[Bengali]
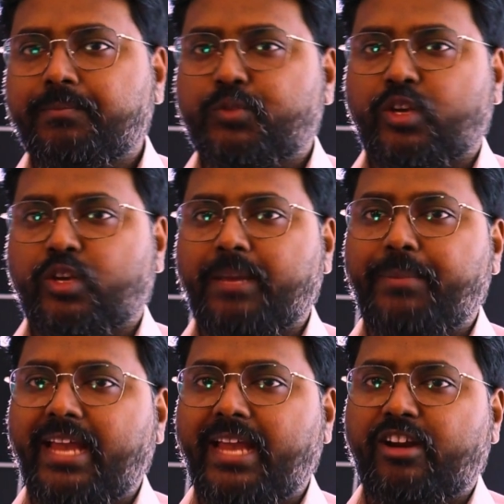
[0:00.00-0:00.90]
সঙ্গে
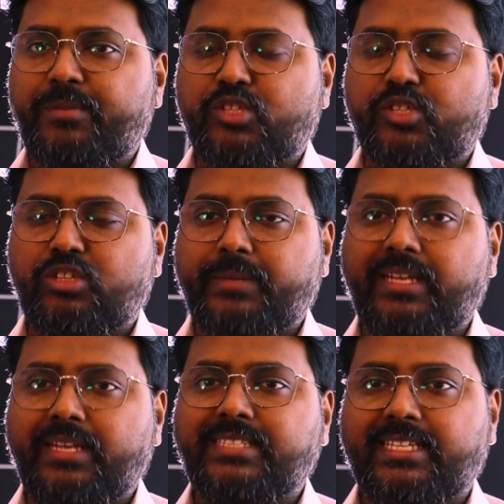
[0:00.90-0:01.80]
বেল আইকনটি প্রেস করে দেবেন
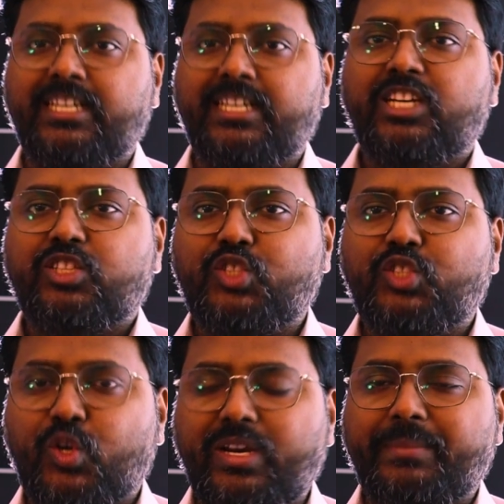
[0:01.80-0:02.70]
যাতে
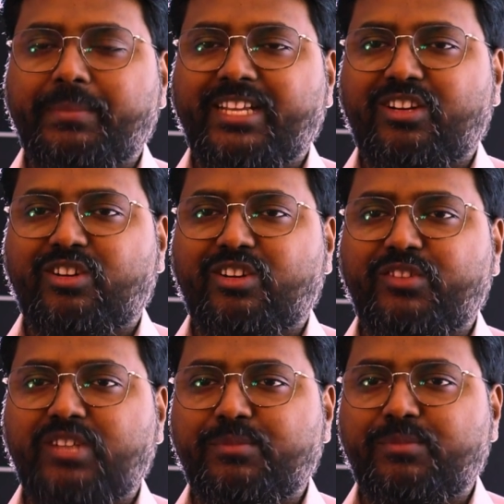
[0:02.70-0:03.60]
যখনই আমরা এই ধরনের কোনো
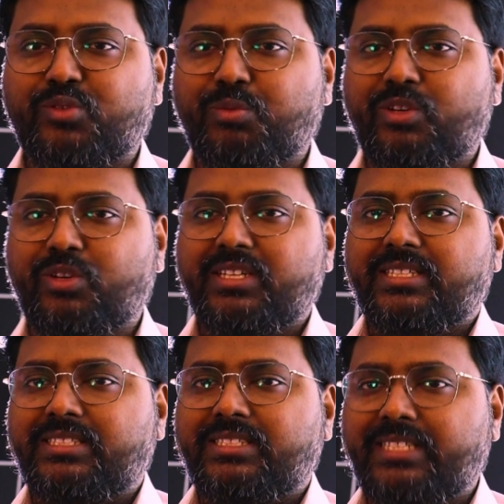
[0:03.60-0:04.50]
ভিডিও আপলোড করব
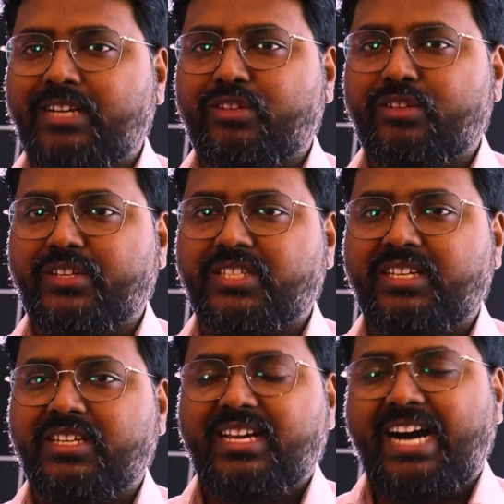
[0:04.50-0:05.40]
সেটা নোটিফিকেশান
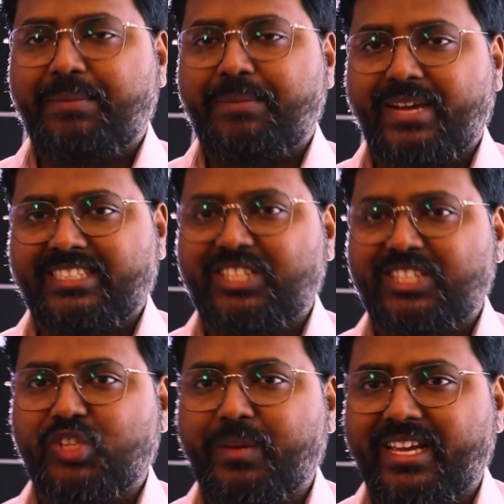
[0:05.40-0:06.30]
আপনার কাছে
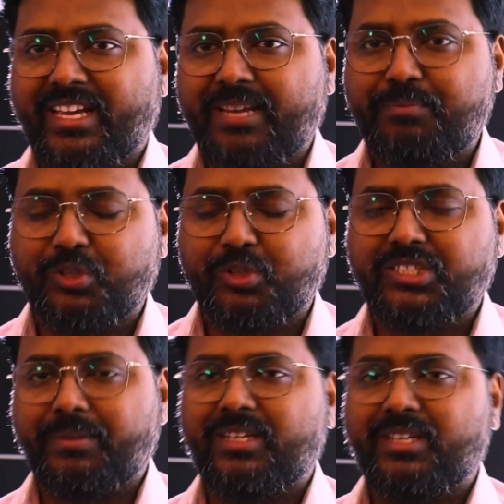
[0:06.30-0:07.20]
সবার আগে পৌঁছে
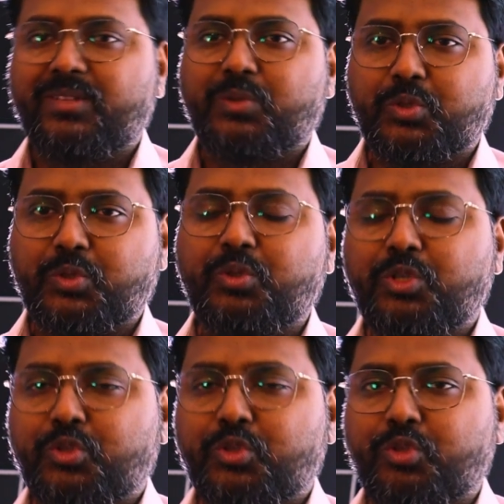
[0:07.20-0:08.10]
যাবে তো চলুন
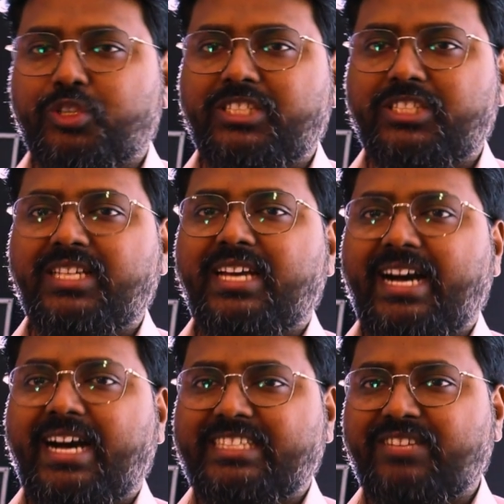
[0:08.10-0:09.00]
শুরু করছি আজকে